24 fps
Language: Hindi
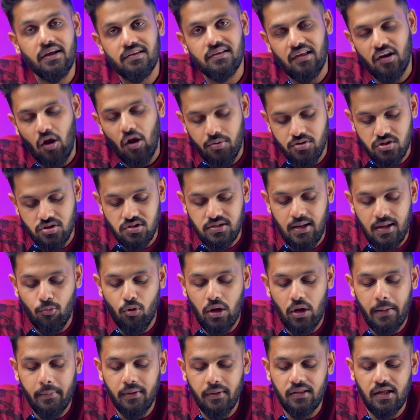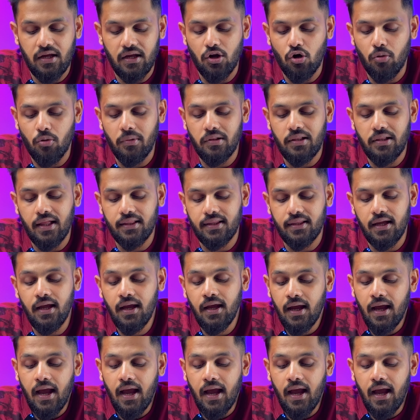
के सारे ऑप्शन आपको यहाँ पर देखने को मिल जाते हैं